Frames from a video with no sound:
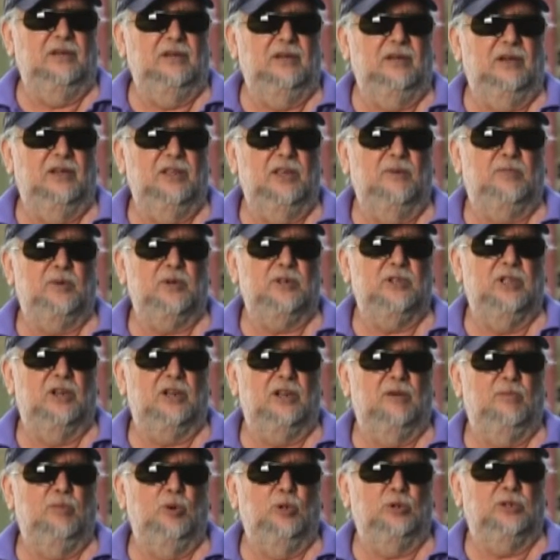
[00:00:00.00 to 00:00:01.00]
Она пришла
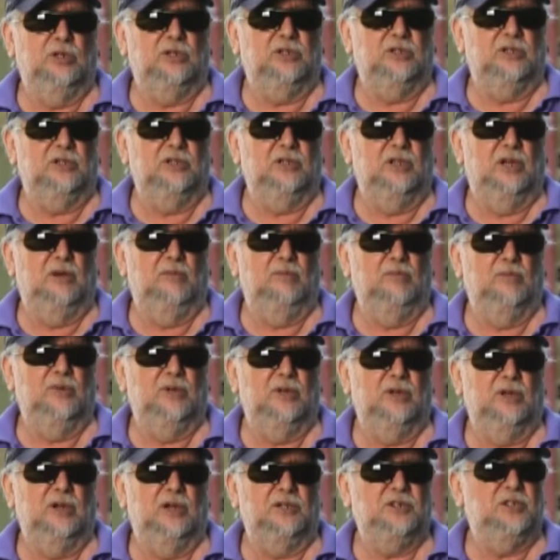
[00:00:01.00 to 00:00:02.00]
работать к нам
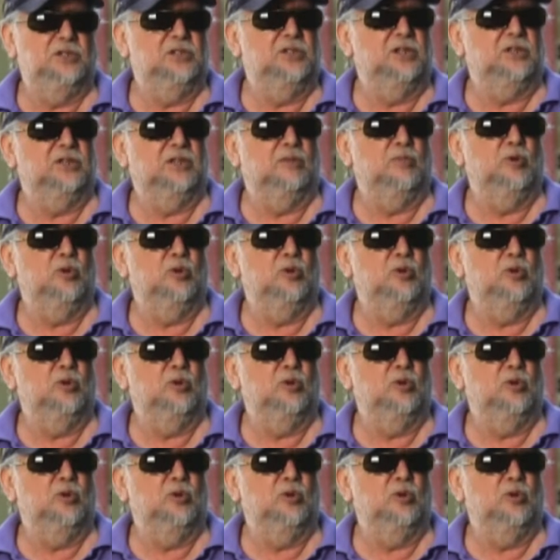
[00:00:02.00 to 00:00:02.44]
э, ассистентом